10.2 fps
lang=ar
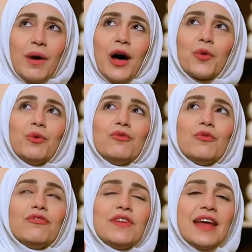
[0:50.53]

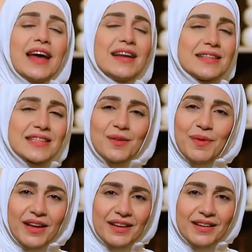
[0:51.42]
معروف في أهل
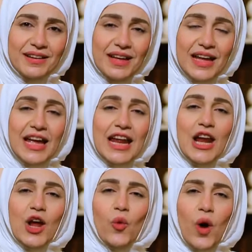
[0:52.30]
السماء
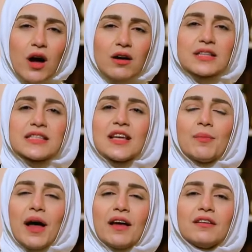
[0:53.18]
لو
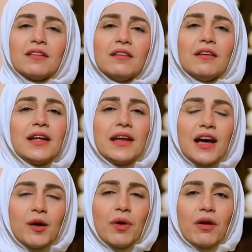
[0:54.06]
أقسم على الله
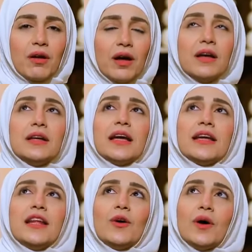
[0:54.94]
لأبره
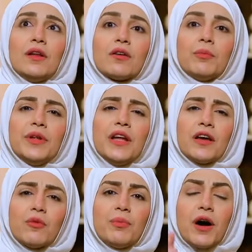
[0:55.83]
يعني لو قال ربنا
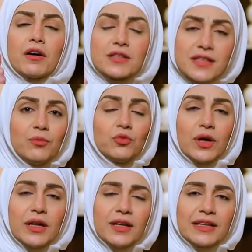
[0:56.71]
يا رب أقسمت
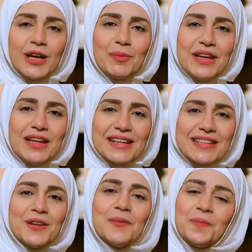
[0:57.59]
عليك تعمل لي
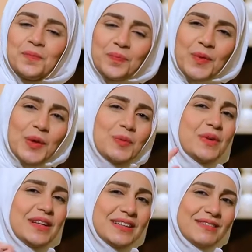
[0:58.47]
كذا
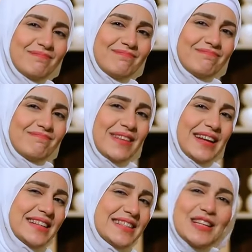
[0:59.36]
ربنا ما
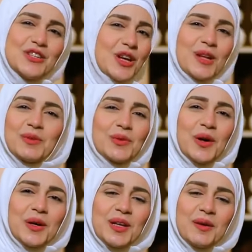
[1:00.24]
ينزلش كلمته
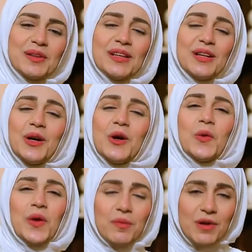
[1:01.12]
الارض ابدا
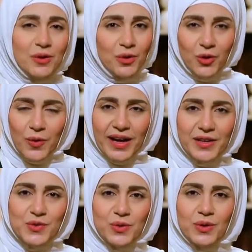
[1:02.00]
ويعمل له اللي هو
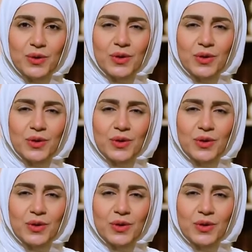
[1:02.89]
عايزه